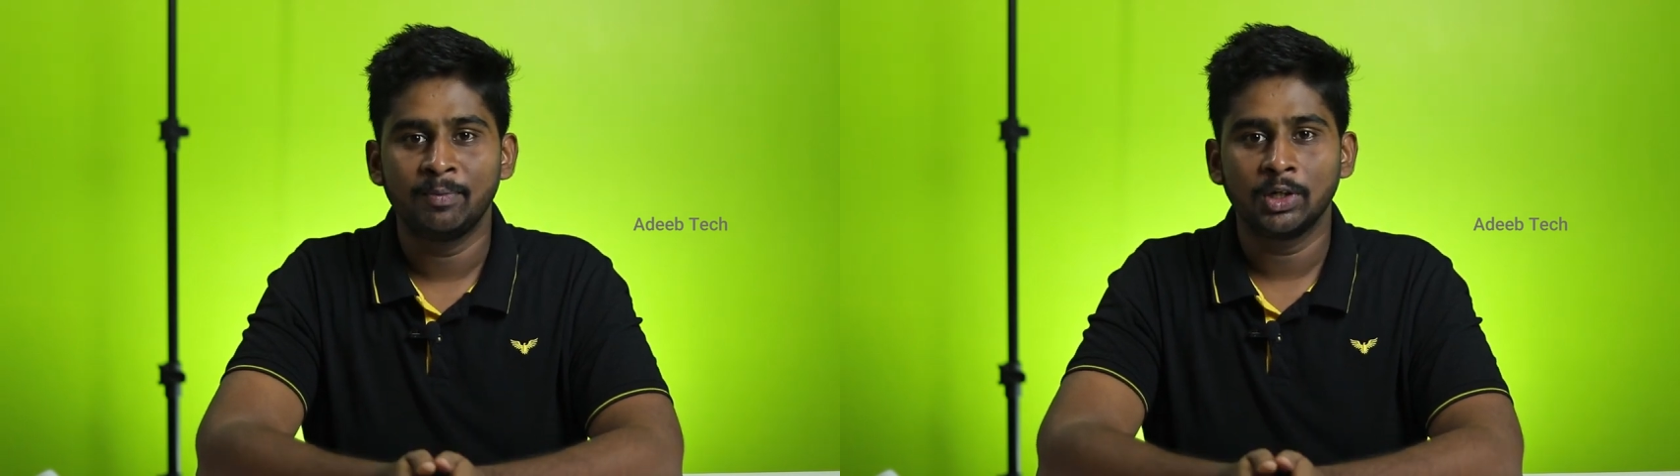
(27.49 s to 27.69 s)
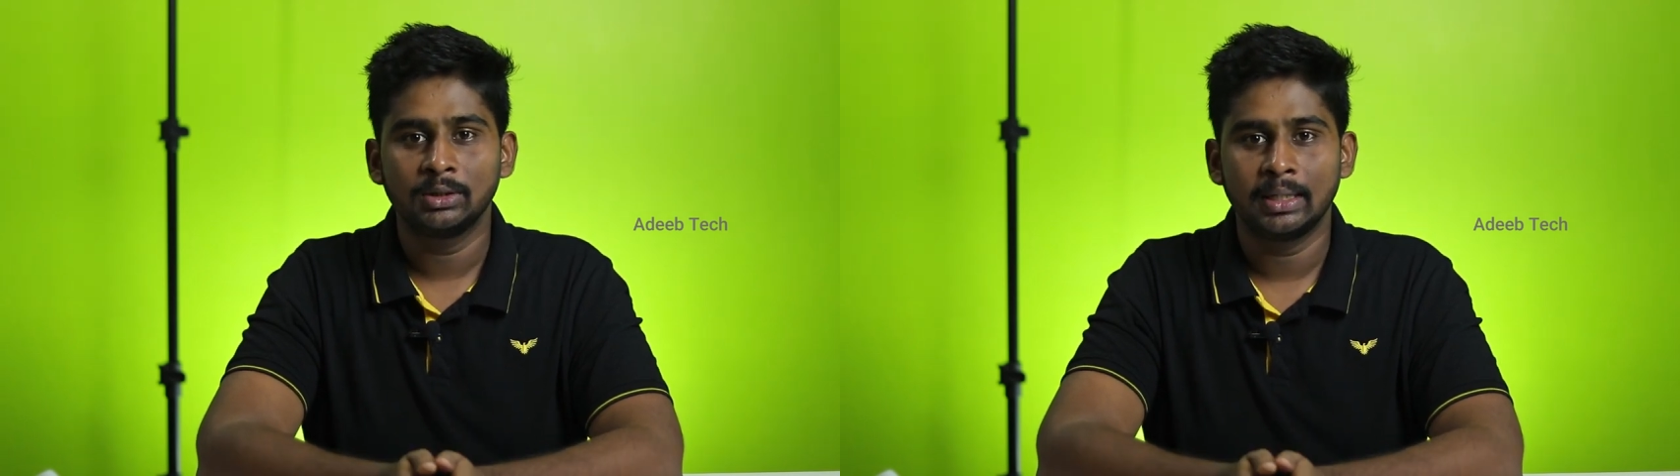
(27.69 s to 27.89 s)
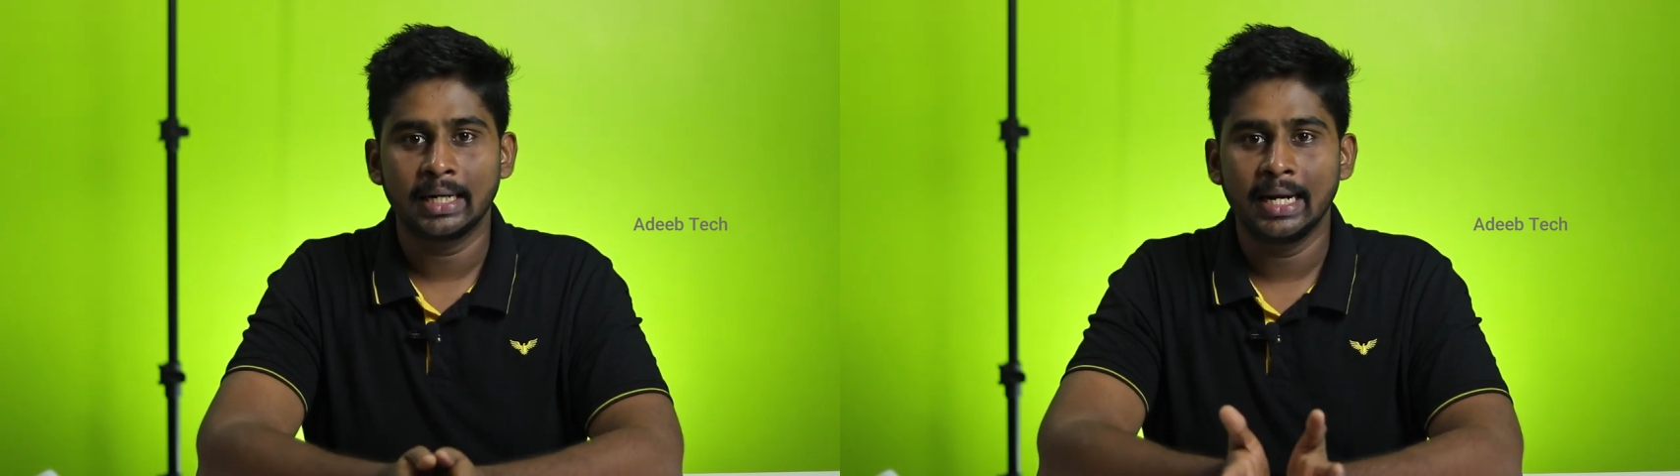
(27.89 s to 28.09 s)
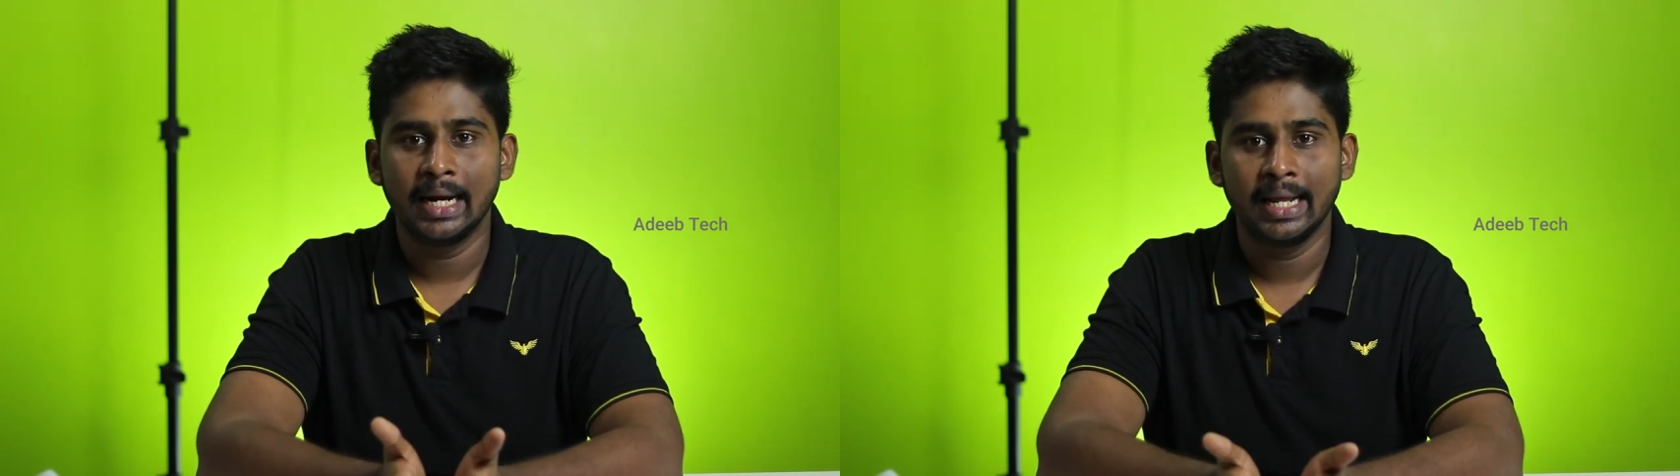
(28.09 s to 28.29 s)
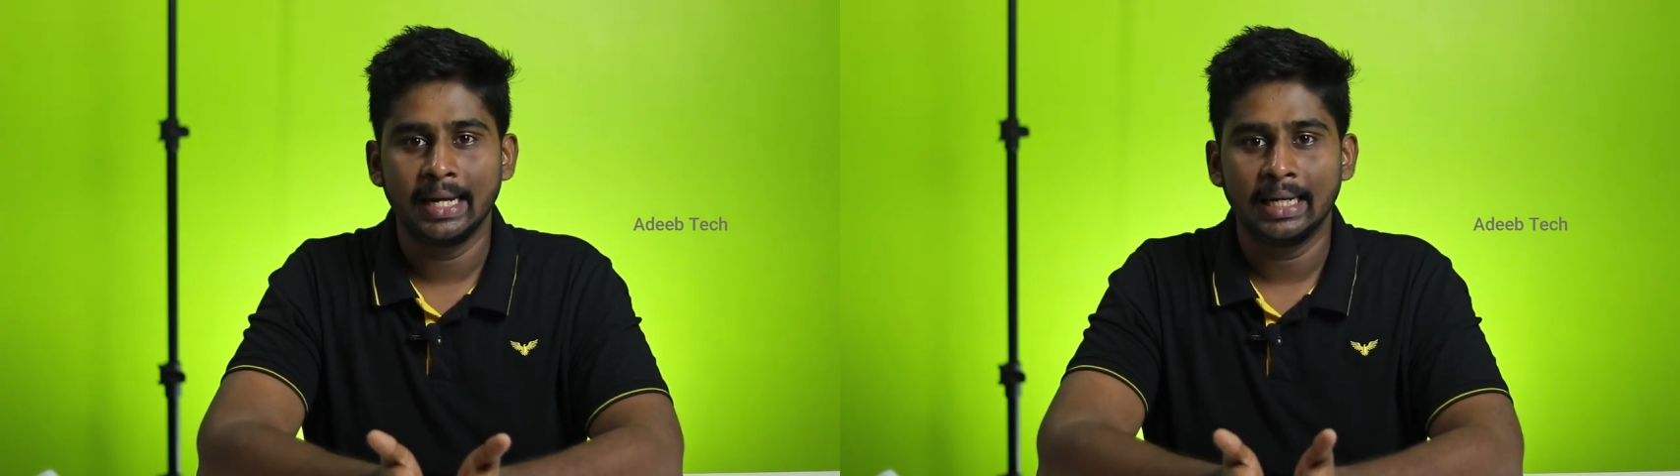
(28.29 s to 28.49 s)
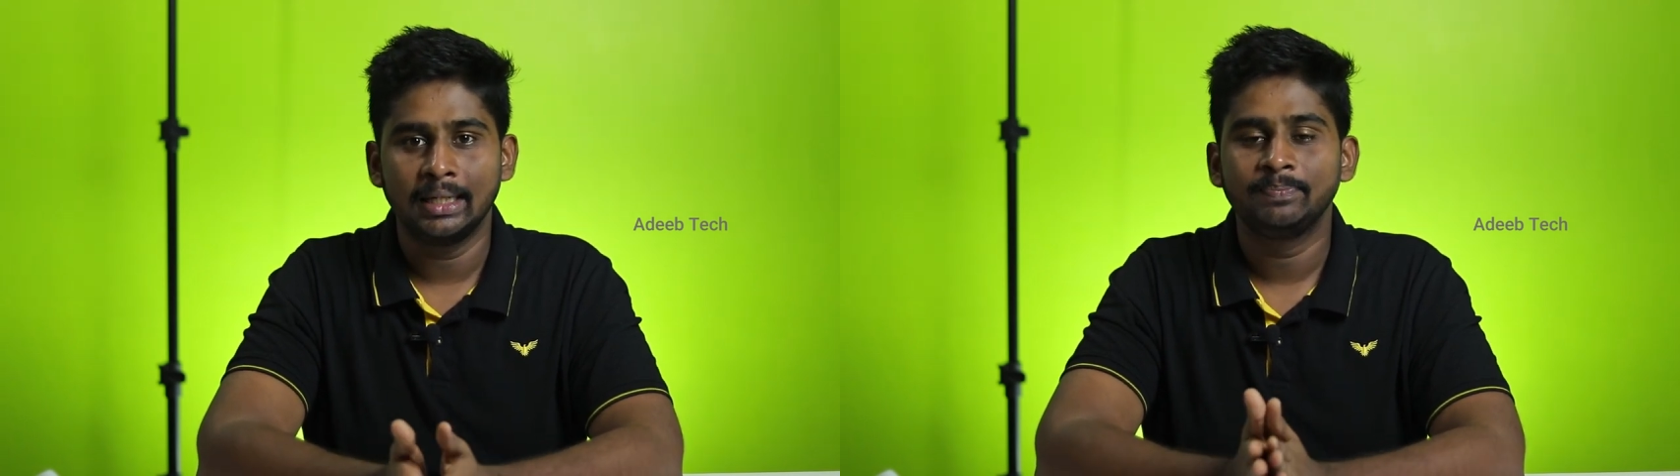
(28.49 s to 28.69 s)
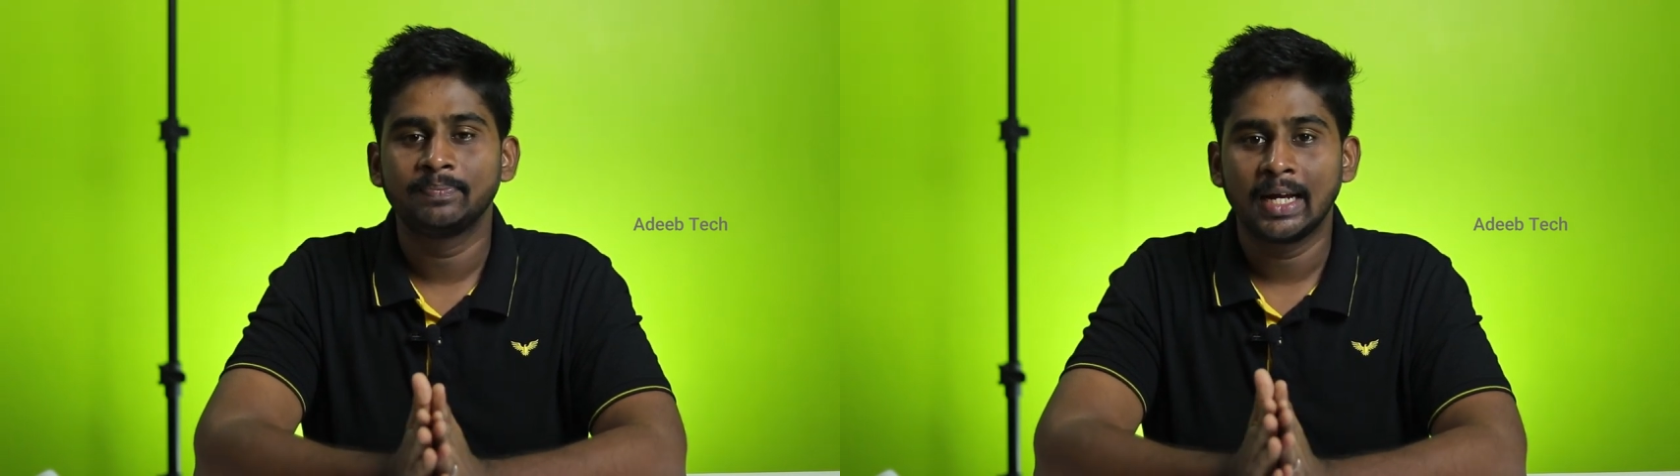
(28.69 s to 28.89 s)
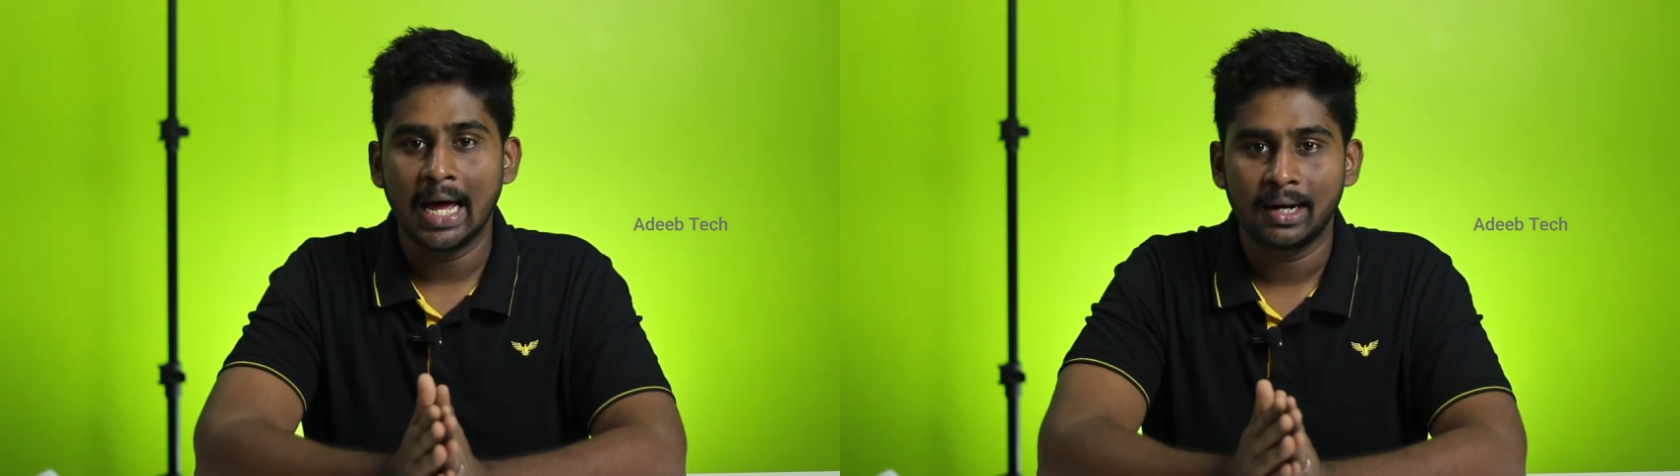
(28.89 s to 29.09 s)
அன்பாக்ஸ் பண்ணுறேன்னு கேட்டிங்கன்னா
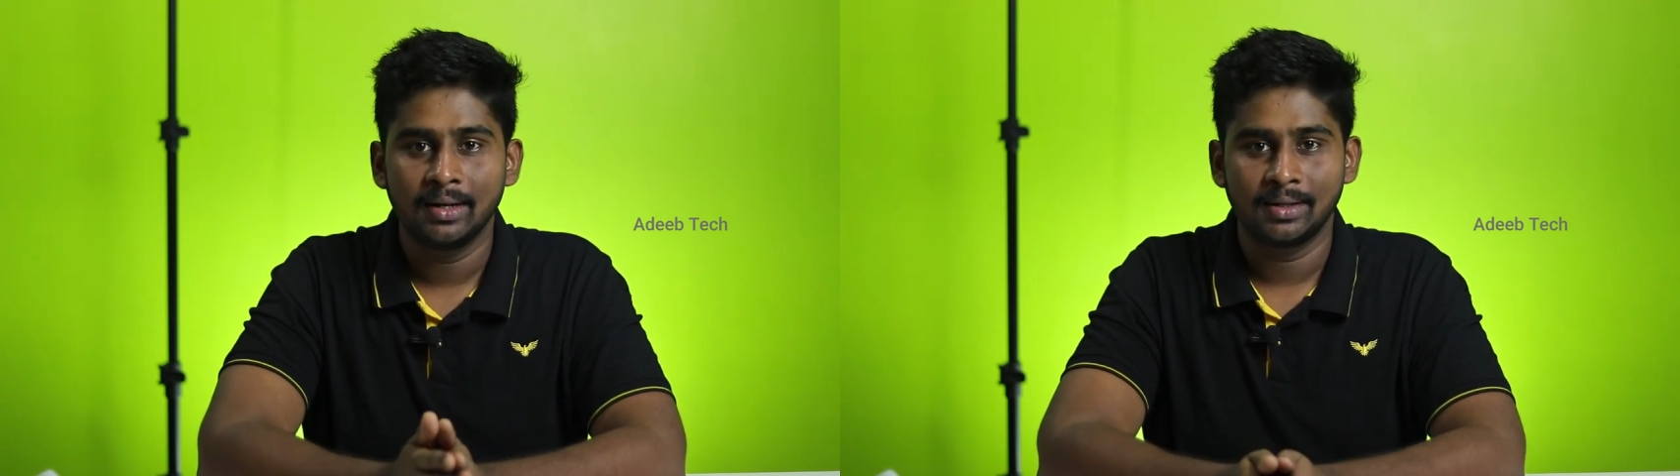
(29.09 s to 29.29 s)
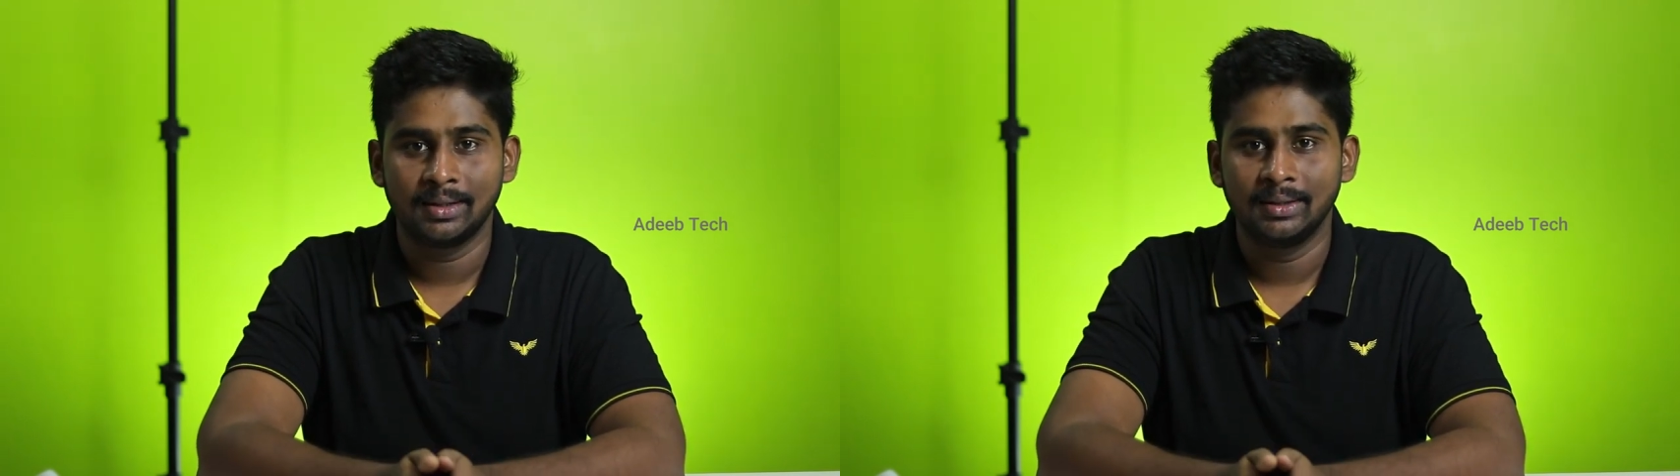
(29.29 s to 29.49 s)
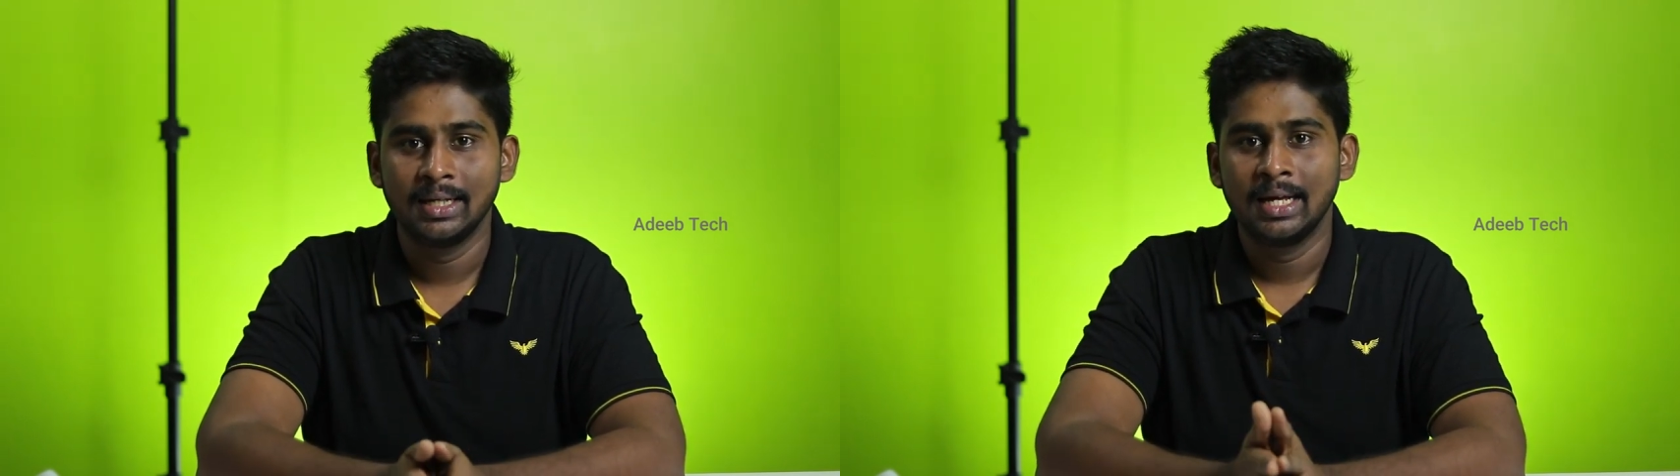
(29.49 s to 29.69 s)
காரணம் இருக்குது